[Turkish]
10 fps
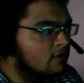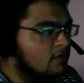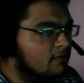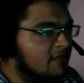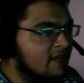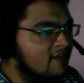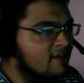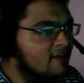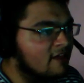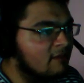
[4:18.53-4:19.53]
Blitz'e
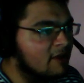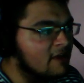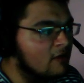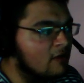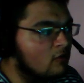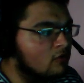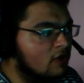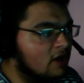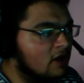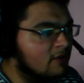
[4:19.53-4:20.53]
çekilmekten
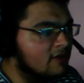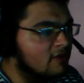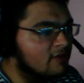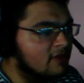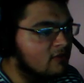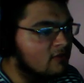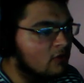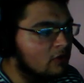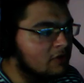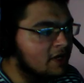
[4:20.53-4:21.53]
korkuyor eleman tabii ki
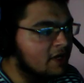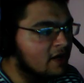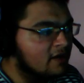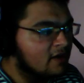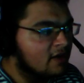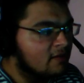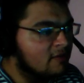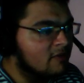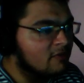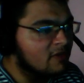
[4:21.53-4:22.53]
doğal olarak.
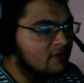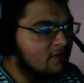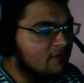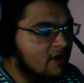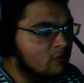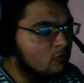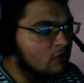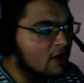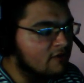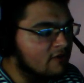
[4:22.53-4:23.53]
Bizimkinin farmı 3,
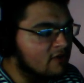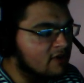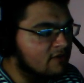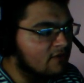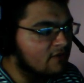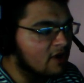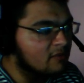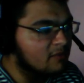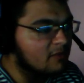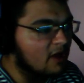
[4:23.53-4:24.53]
karşıdakinin
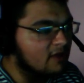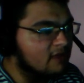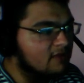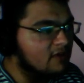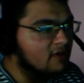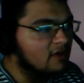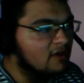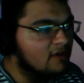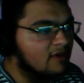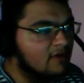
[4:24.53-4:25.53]
farmı 6.
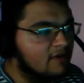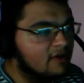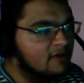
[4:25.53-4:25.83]
Eyvah eyvah.